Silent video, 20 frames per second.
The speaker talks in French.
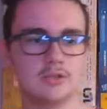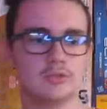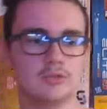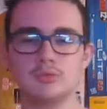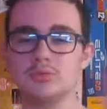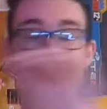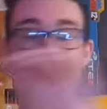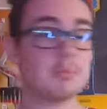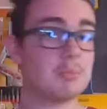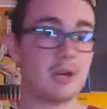
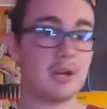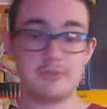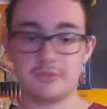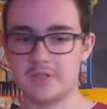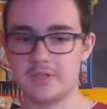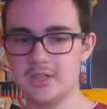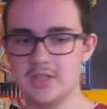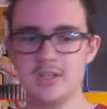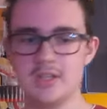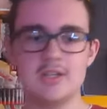Tout est
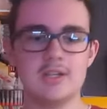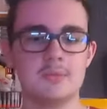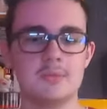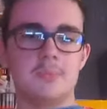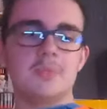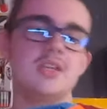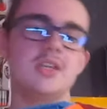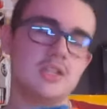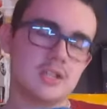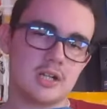parfait.
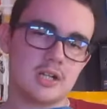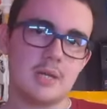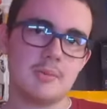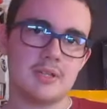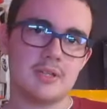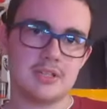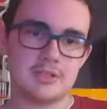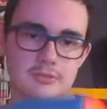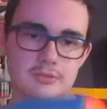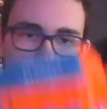Mais il y a quand même
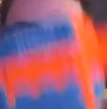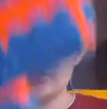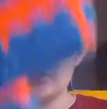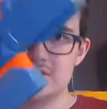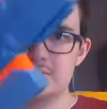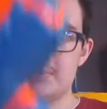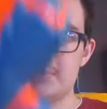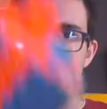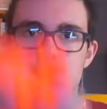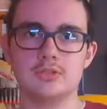un défaut.
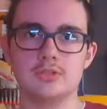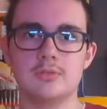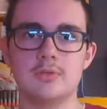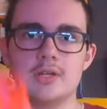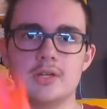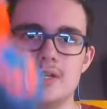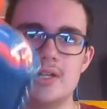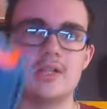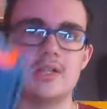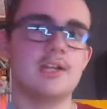C'est par exemple
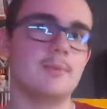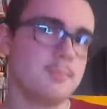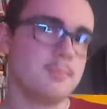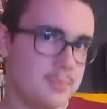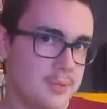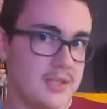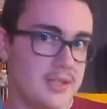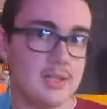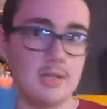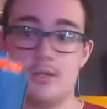les
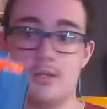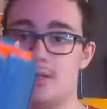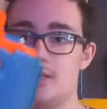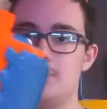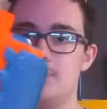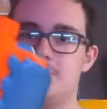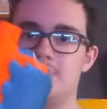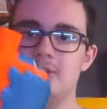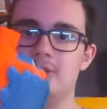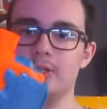piles. Les
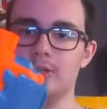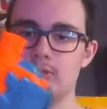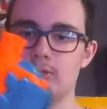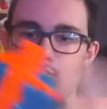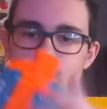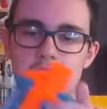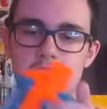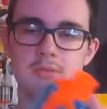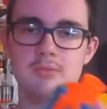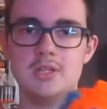piles,
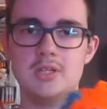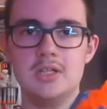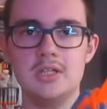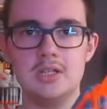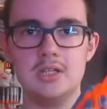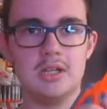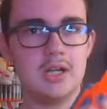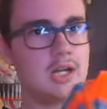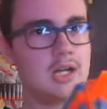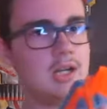on les met
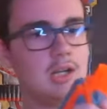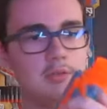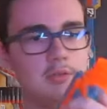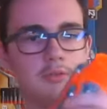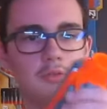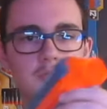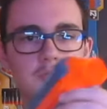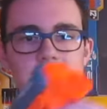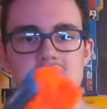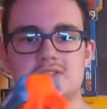à
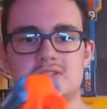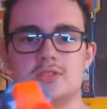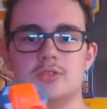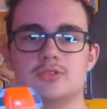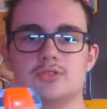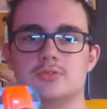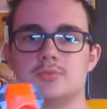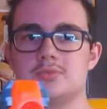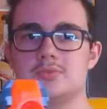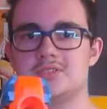l'avant, ici dans
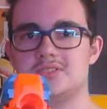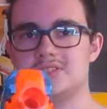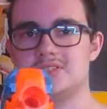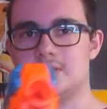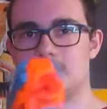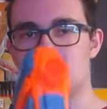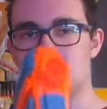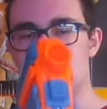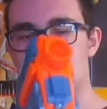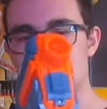ce petit
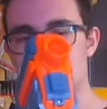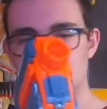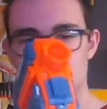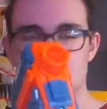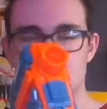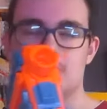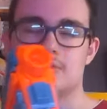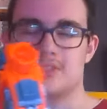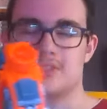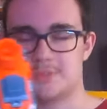tiroir.
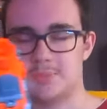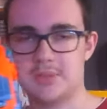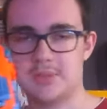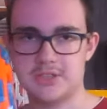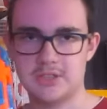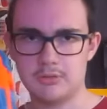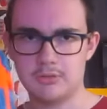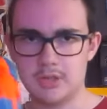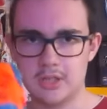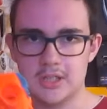Enfin, c'est pas un
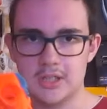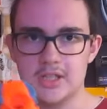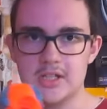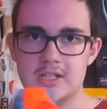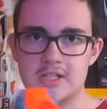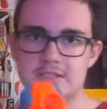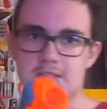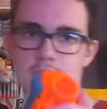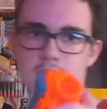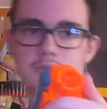tiroir,
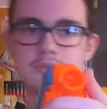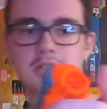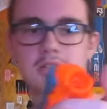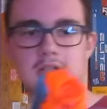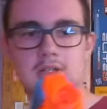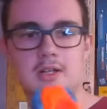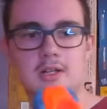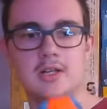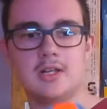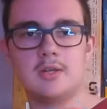c'est un couvercle
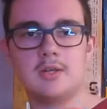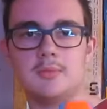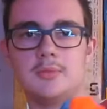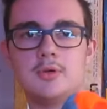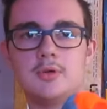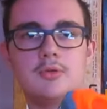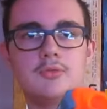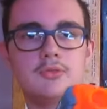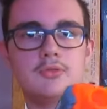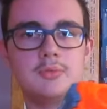Mais
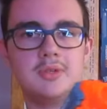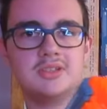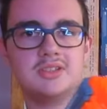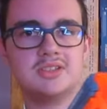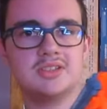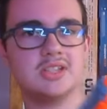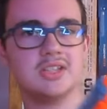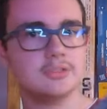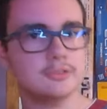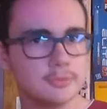on faut mettre
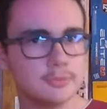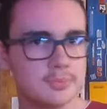4